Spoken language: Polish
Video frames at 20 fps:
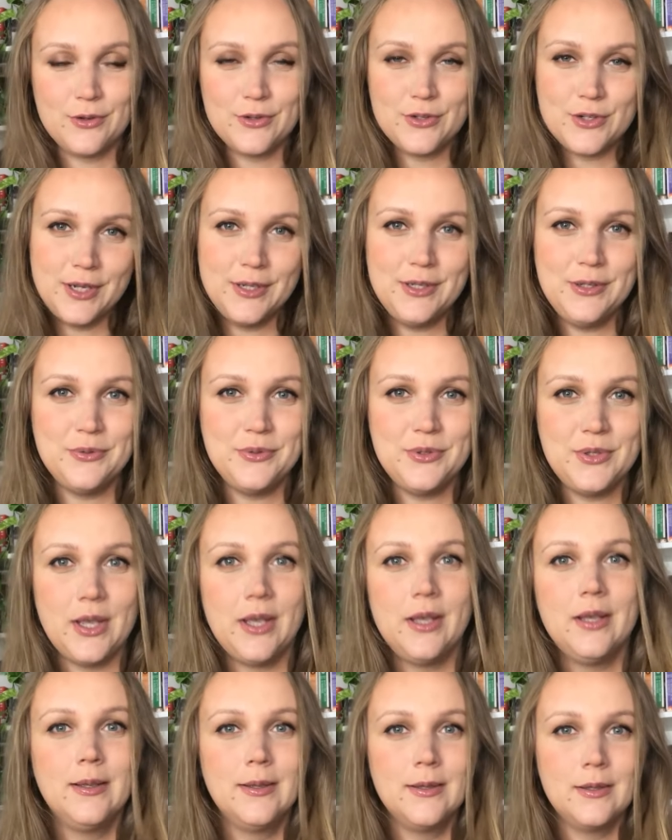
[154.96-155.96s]
ożenił
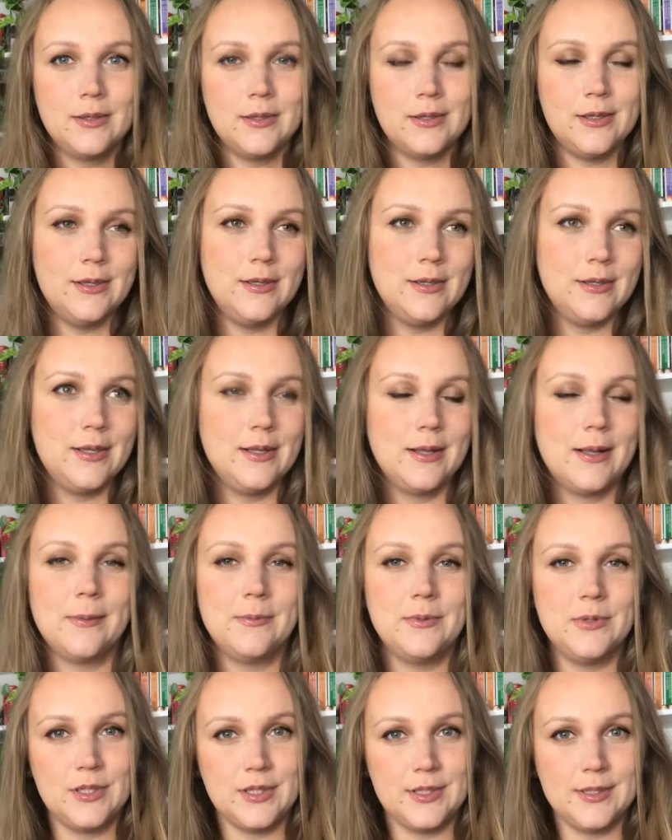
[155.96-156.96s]
się i kilka
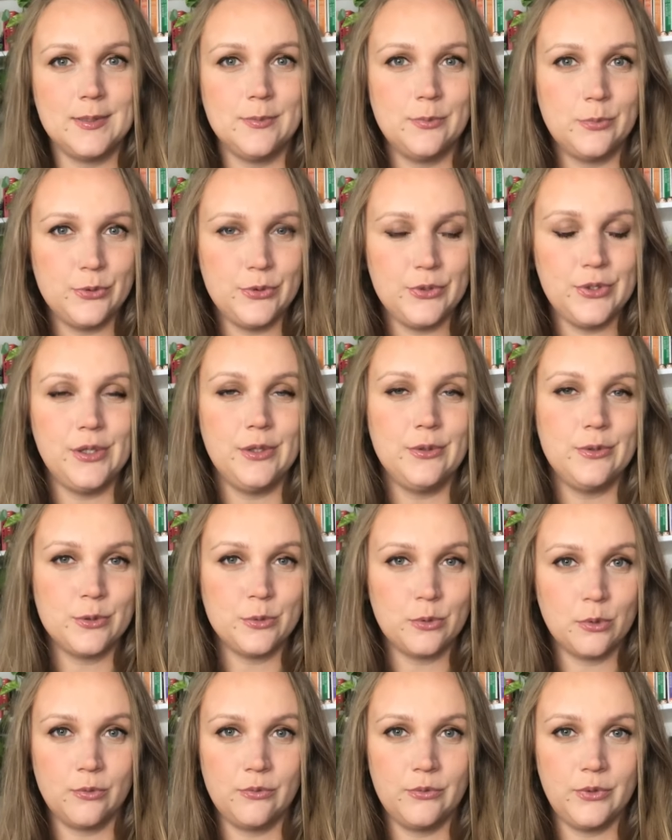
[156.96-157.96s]
miesięcy później
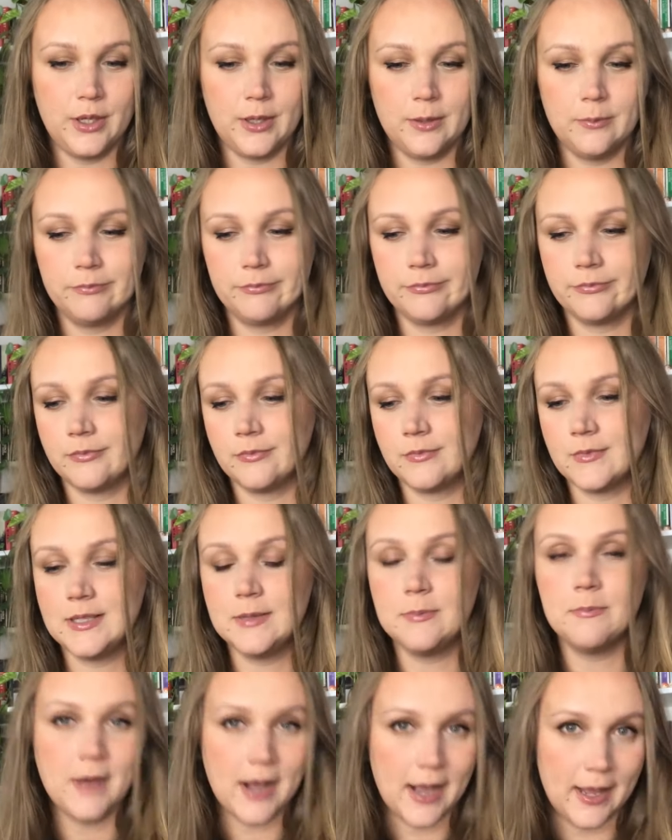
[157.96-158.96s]
dosłownie
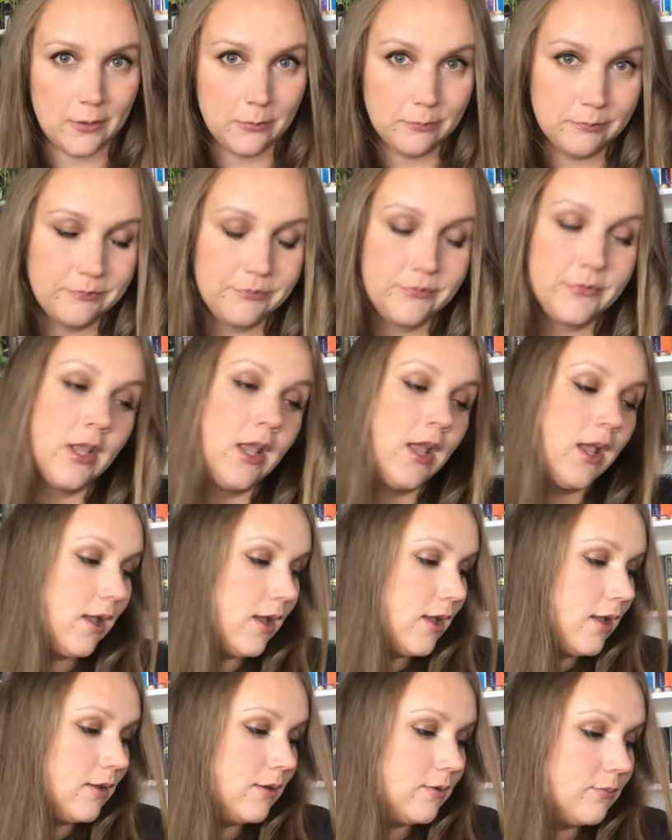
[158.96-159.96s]
zmarł
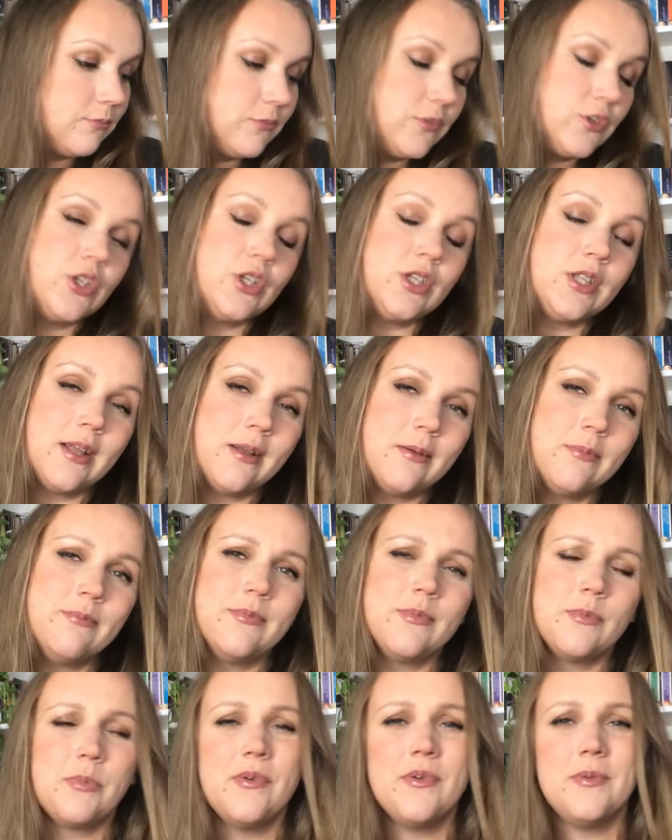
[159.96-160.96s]

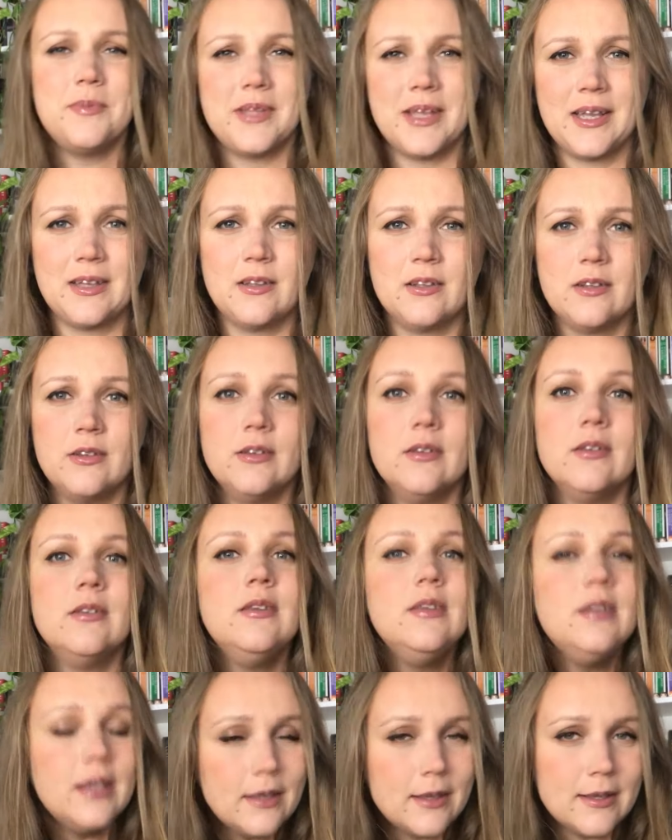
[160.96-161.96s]
czytam, powiem tak,
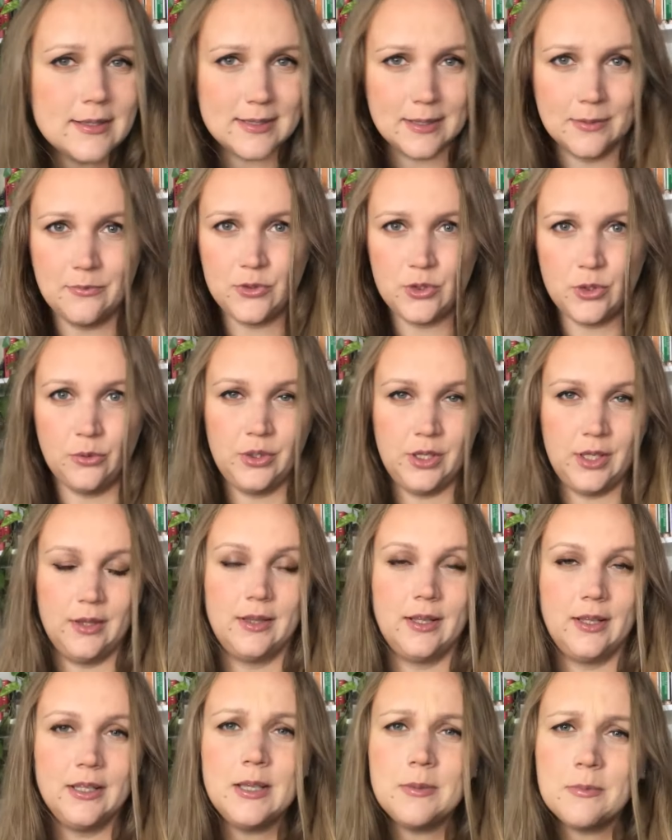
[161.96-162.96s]
nie jestem
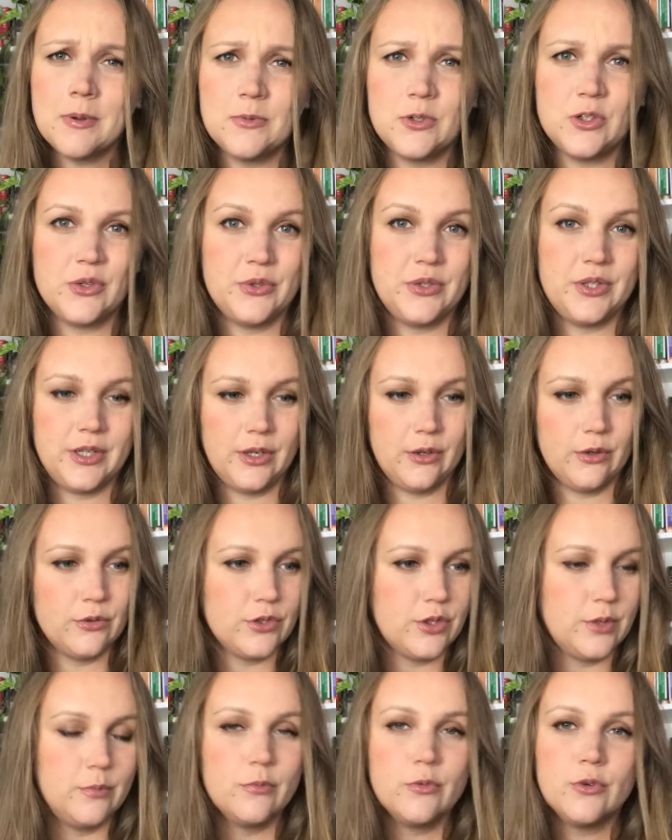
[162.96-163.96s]
wciągnięta, nie mam czegoś takiego,
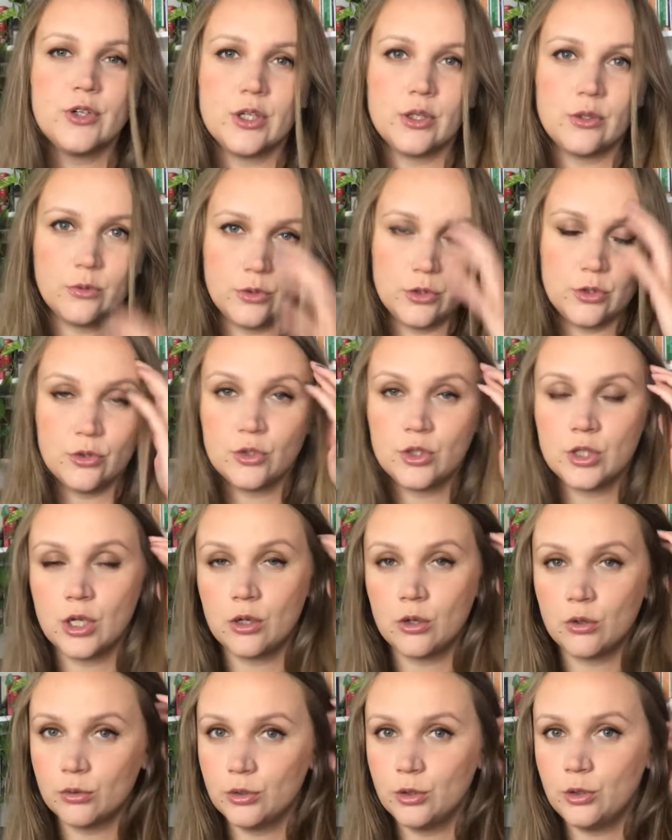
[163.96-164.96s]
że muszę tą książkę
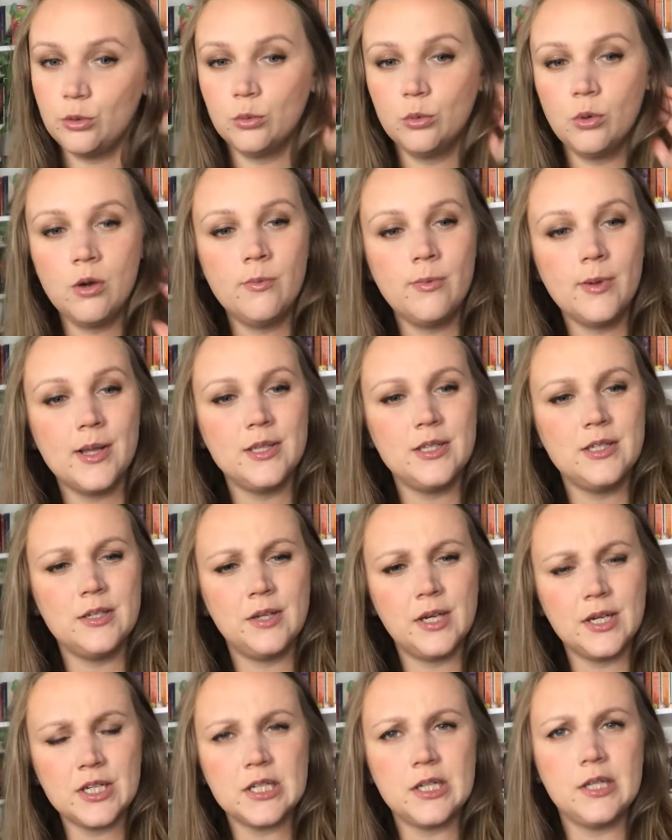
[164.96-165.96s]
kontynuować,
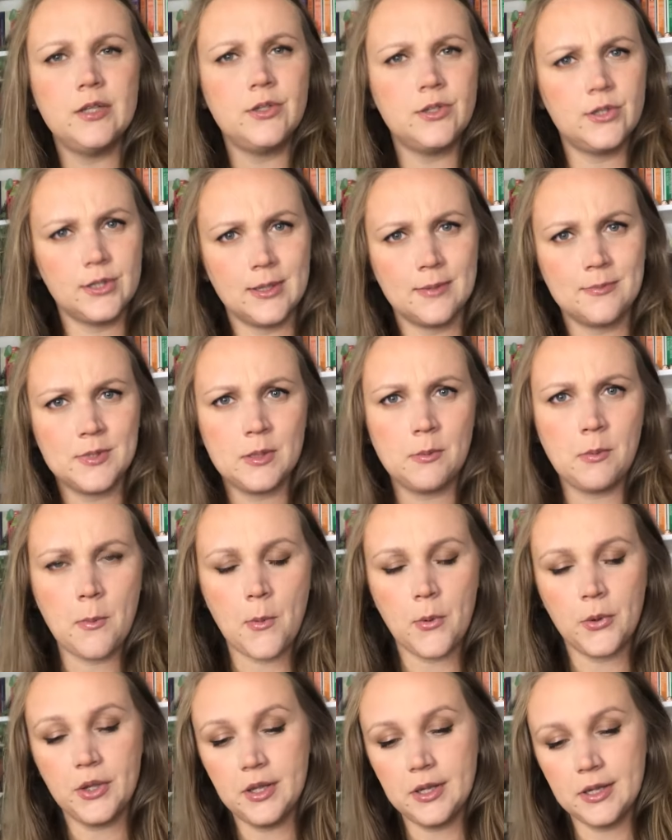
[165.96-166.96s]
raczej czytam sobie
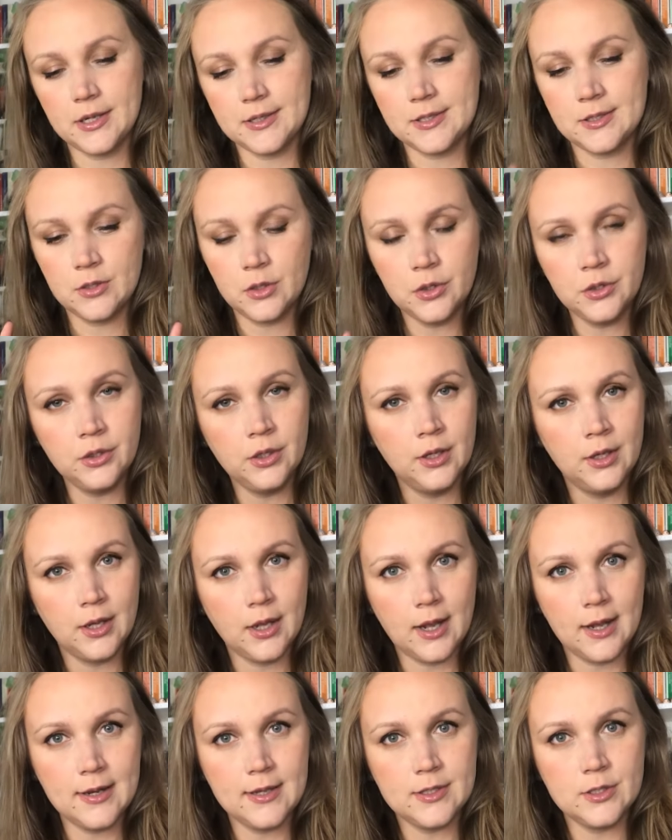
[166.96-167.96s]
po kilka stron,
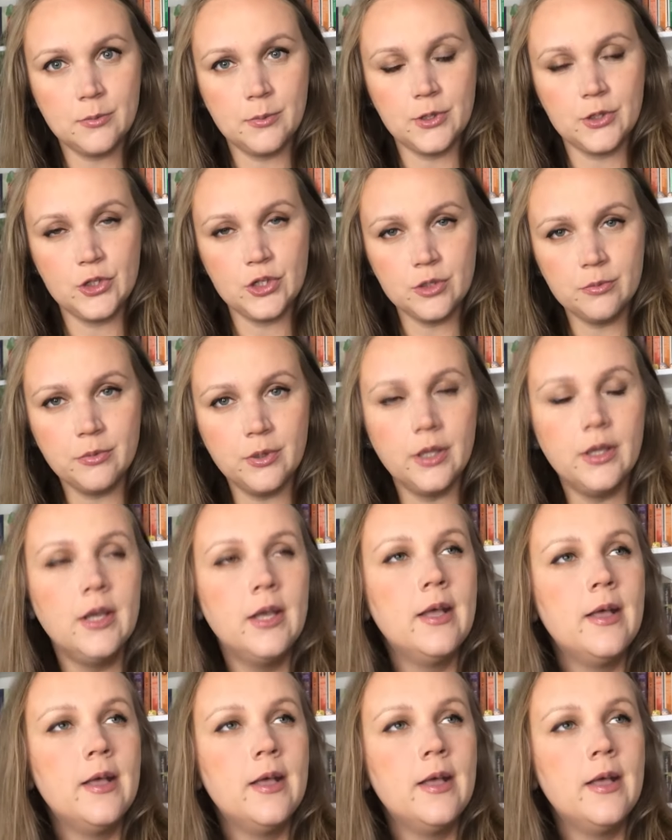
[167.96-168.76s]
ale zobaczymy.